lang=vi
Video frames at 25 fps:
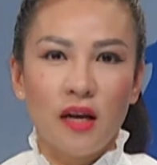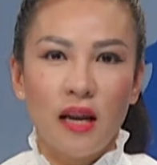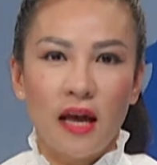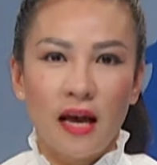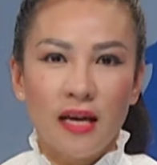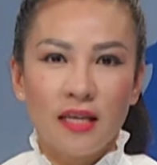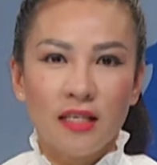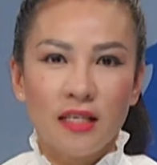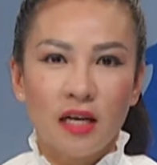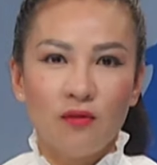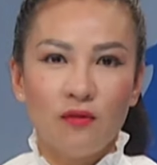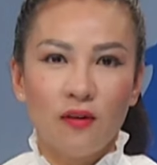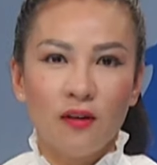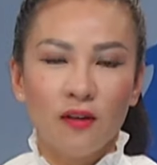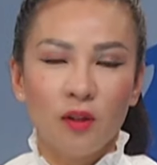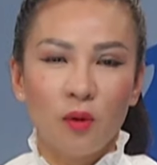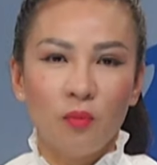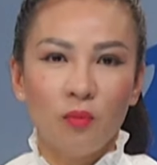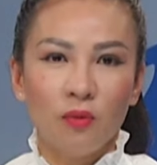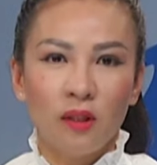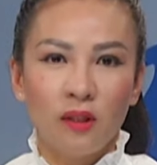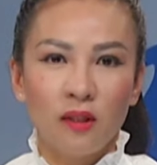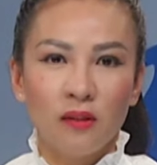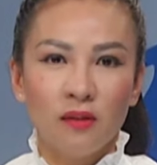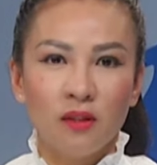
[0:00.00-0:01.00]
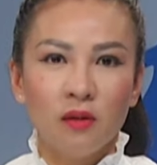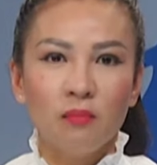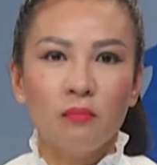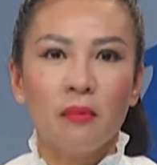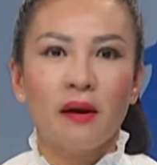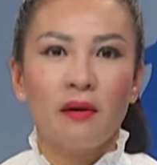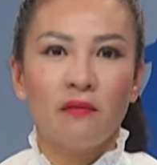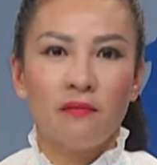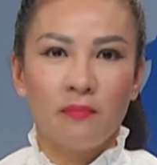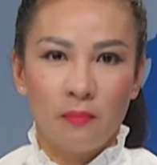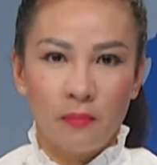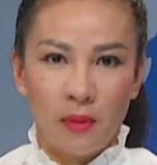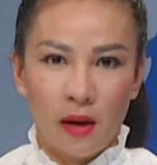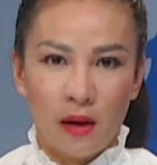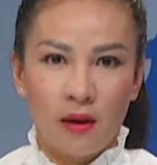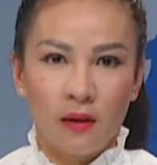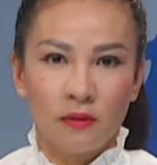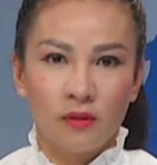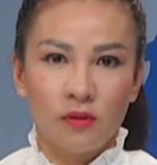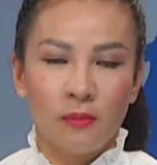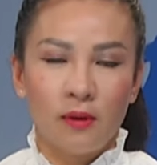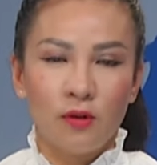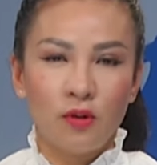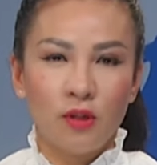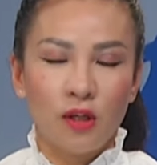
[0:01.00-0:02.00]
lại sau phần thông tin thương mại và
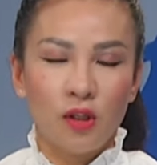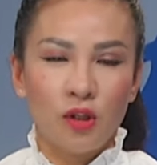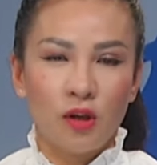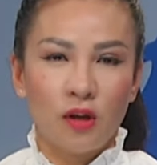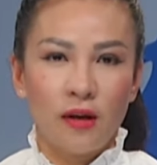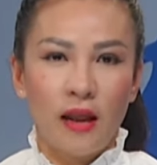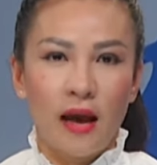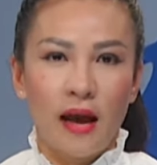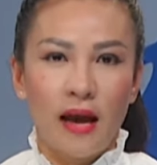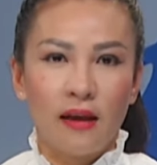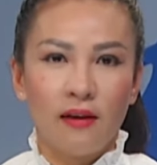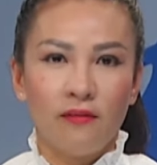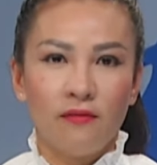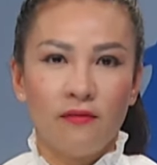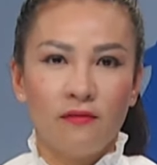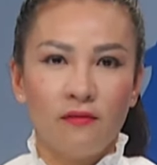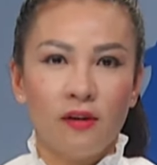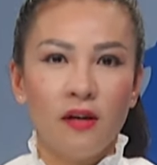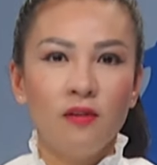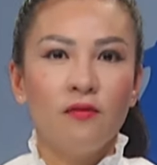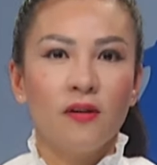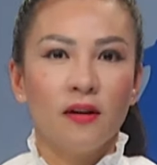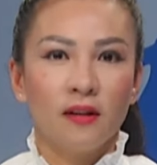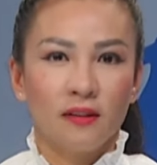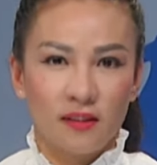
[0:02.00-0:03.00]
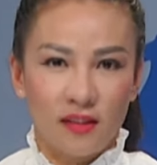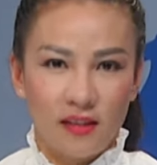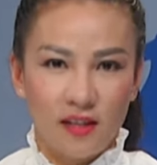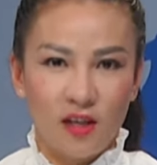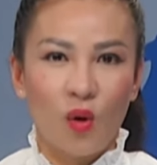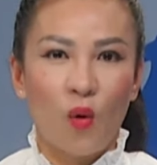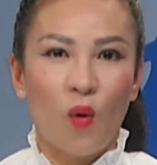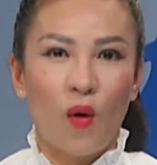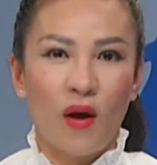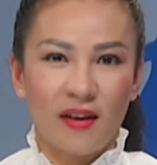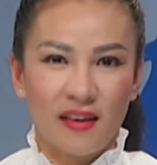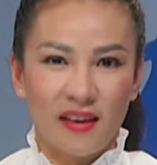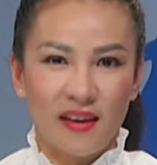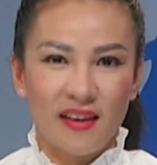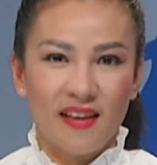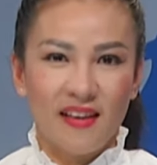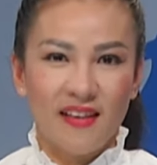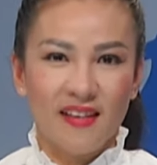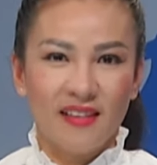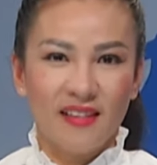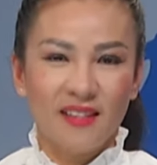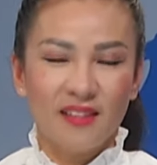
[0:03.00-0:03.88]
bảo trợ cho đài với phần tin Hoa Kỳ.